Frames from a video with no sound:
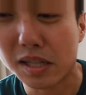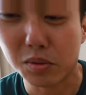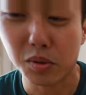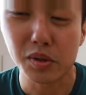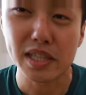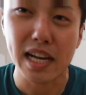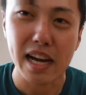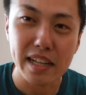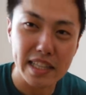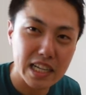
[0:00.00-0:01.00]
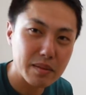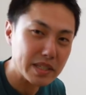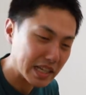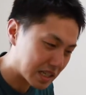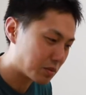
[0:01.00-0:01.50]
あとこういった中
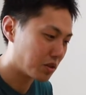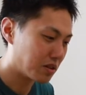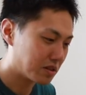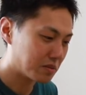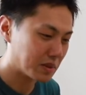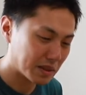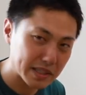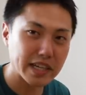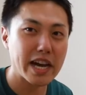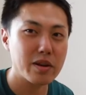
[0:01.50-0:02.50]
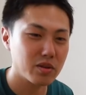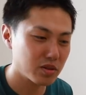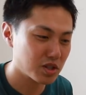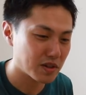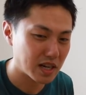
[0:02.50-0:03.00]
身なんかもまだまだ改良の
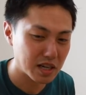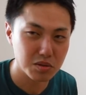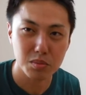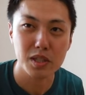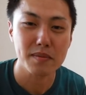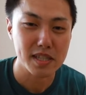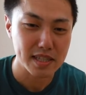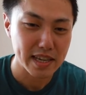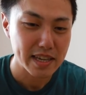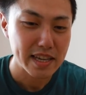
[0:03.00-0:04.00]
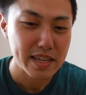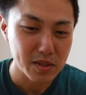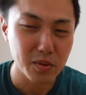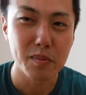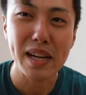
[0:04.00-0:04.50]
余地はあると思ってますんで、
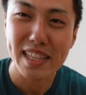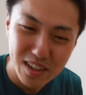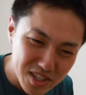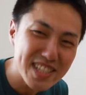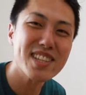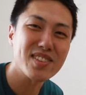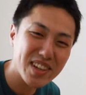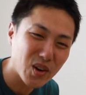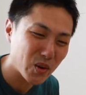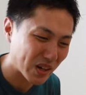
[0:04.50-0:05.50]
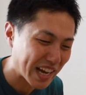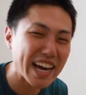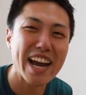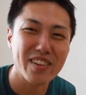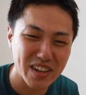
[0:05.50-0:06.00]
そうまあ楽しいんですよね、こういうの考
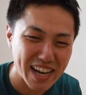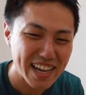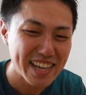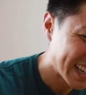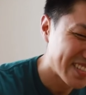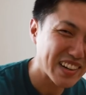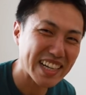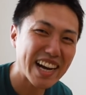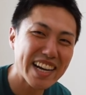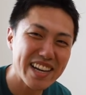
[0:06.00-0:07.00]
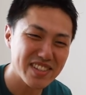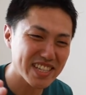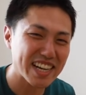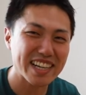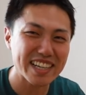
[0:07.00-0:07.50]
えるのがまあ考える
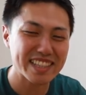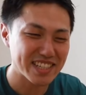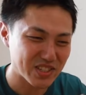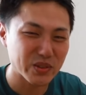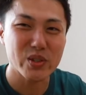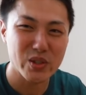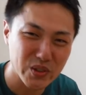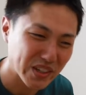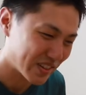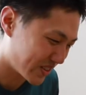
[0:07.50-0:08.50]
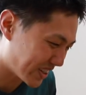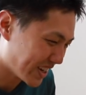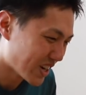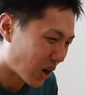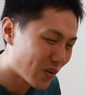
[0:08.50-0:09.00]
時間があったら仕事しろとかいうふうに
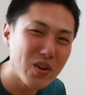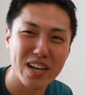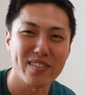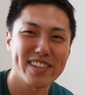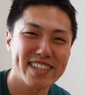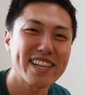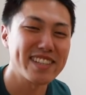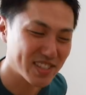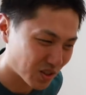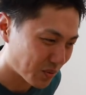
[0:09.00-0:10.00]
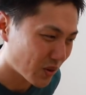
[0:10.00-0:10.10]
思うかもしれないんですけど